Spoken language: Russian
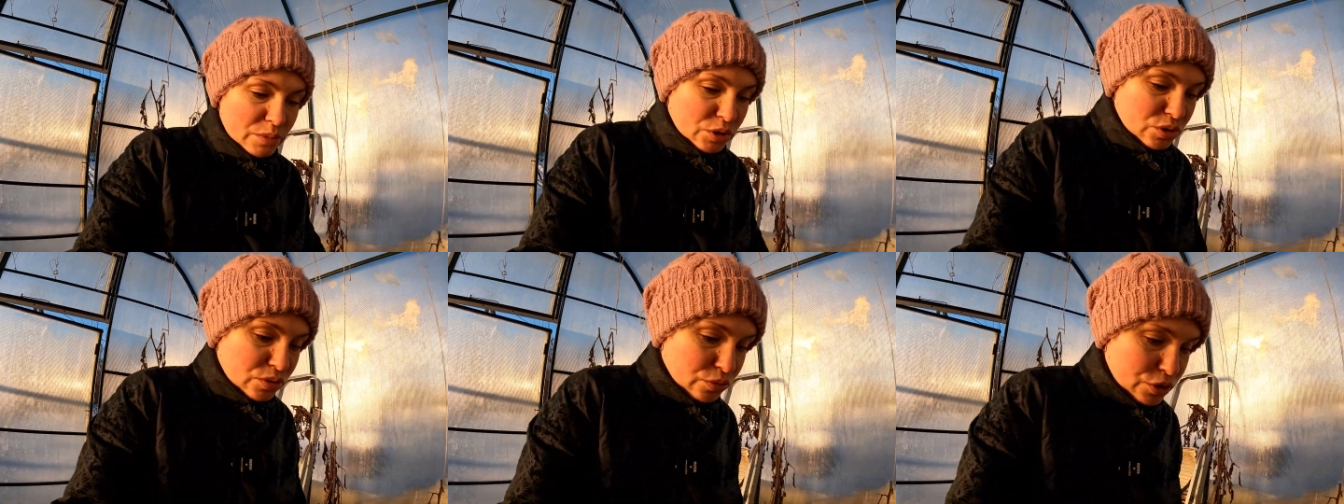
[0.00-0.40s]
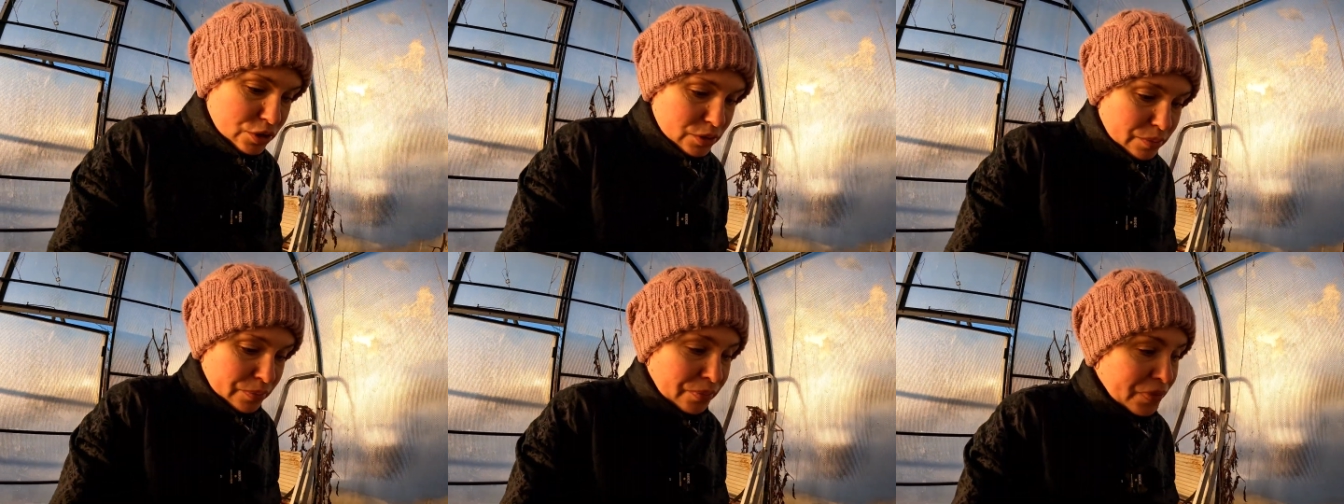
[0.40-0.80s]
минус
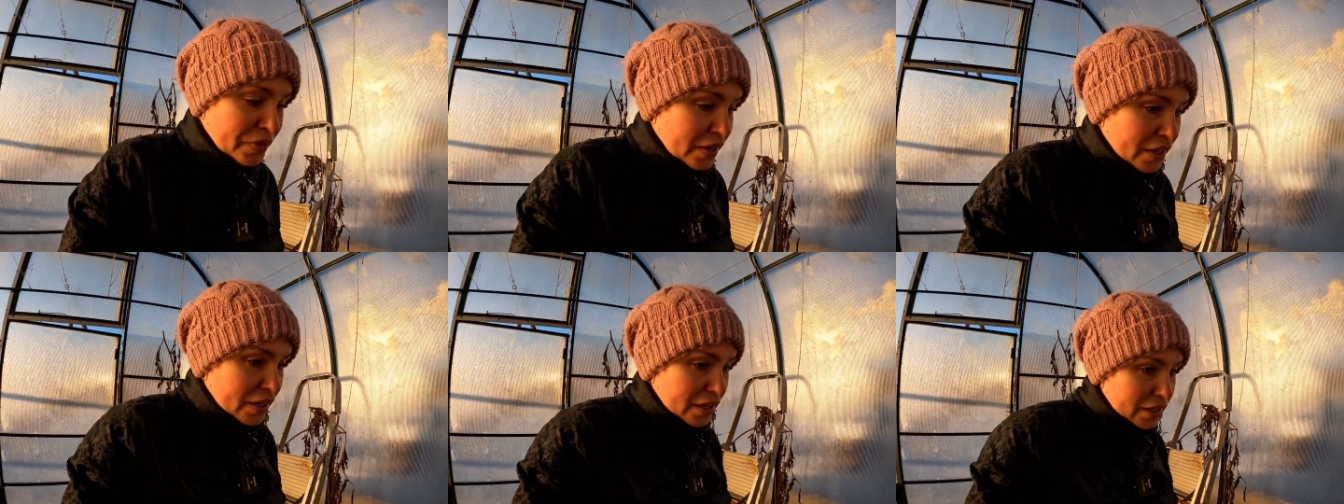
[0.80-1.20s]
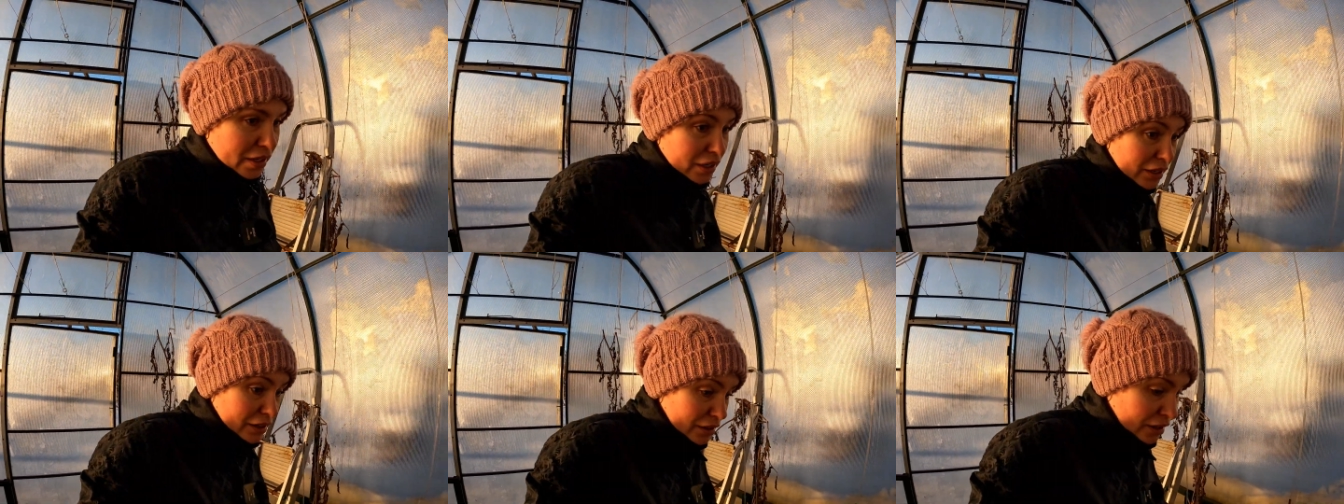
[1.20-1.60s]
8.
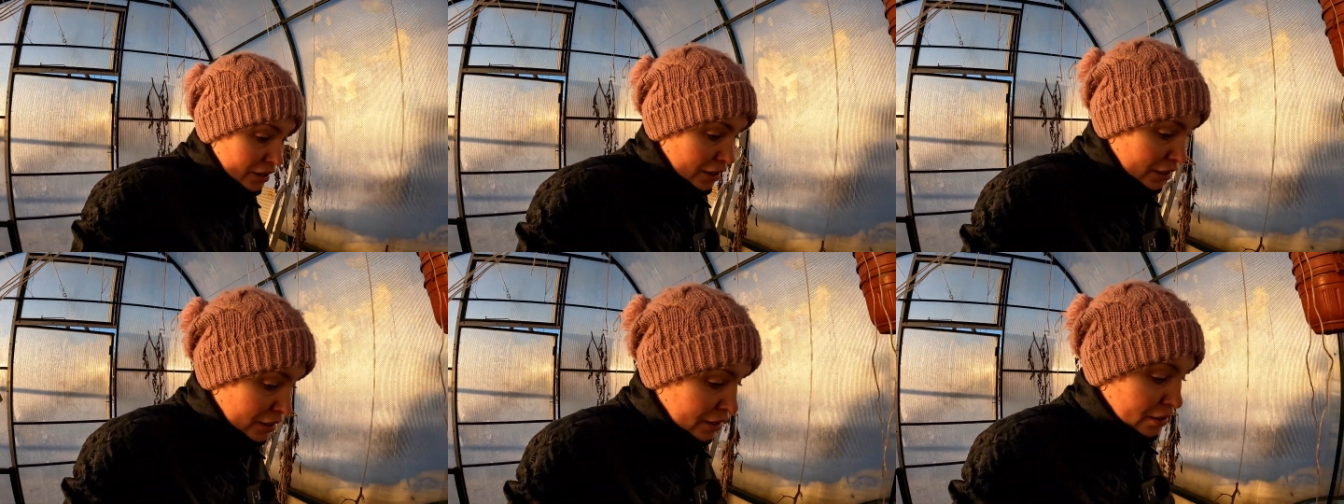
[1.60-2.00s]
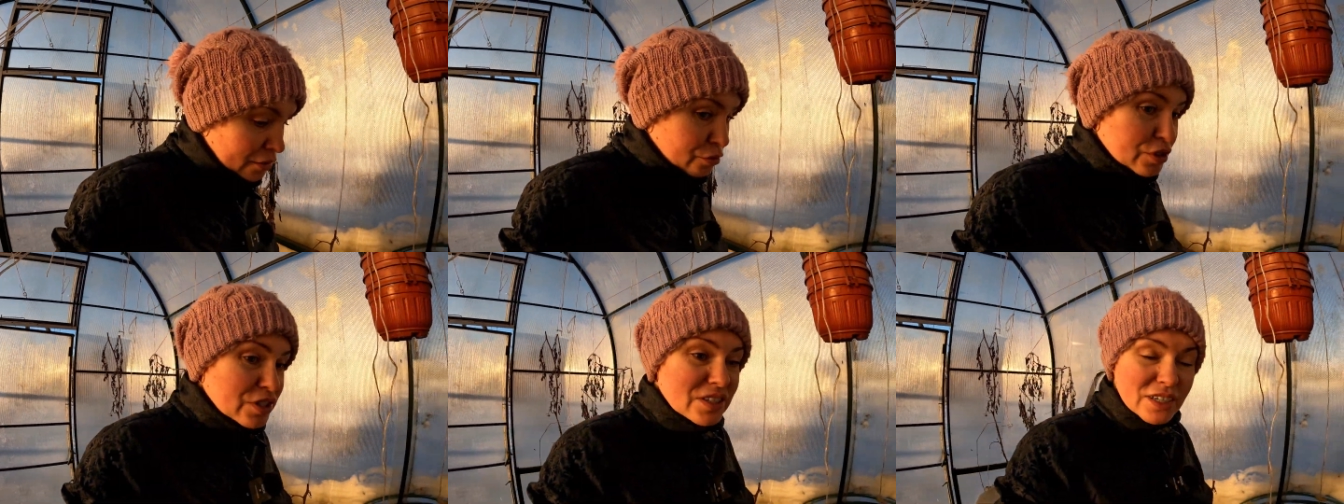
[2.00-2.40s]
И
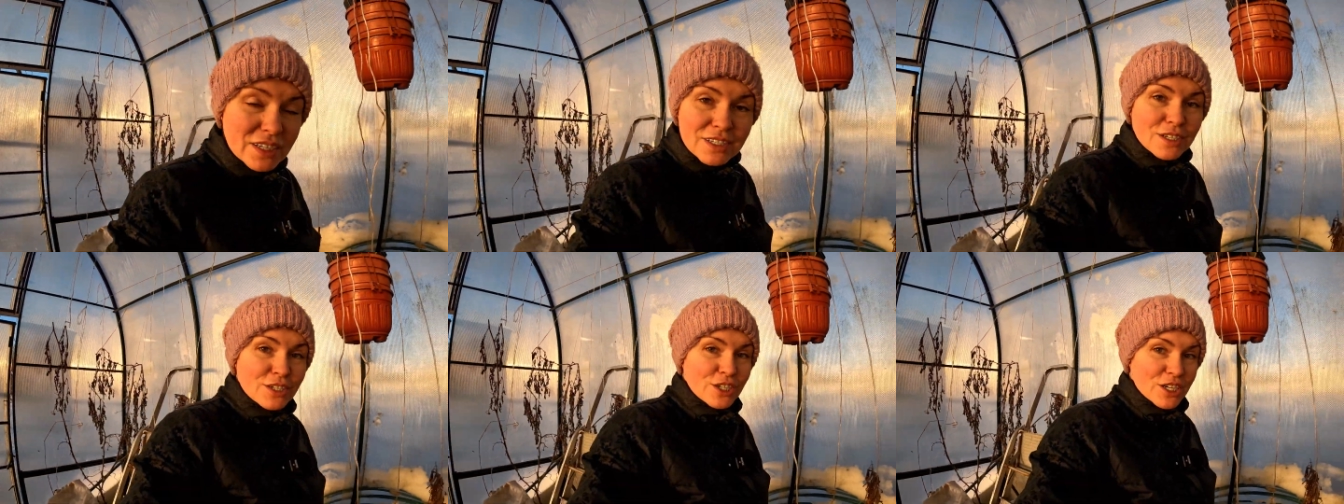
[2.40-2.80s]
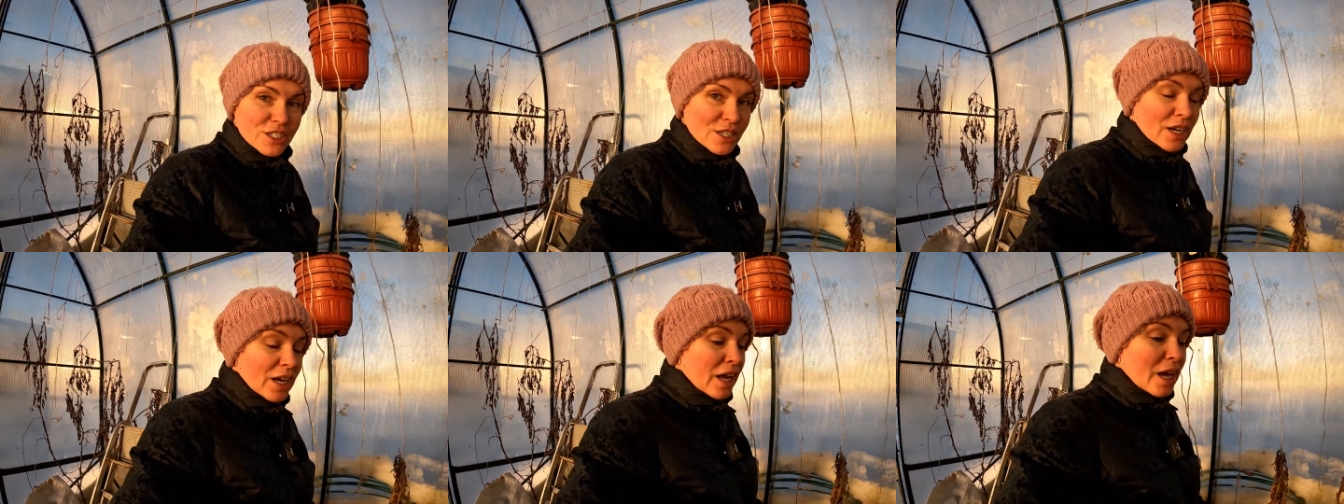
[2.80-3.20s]
вот здесь сейчас